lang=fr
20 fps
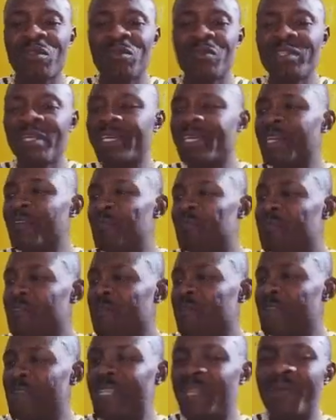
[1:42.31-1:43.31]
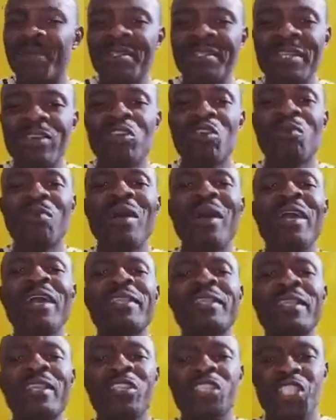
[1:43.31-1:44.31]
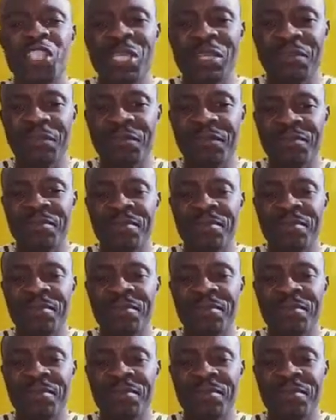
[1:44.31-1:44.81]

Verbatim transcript: Vous êtes quelqu'un qui fait des business. Comment être un chef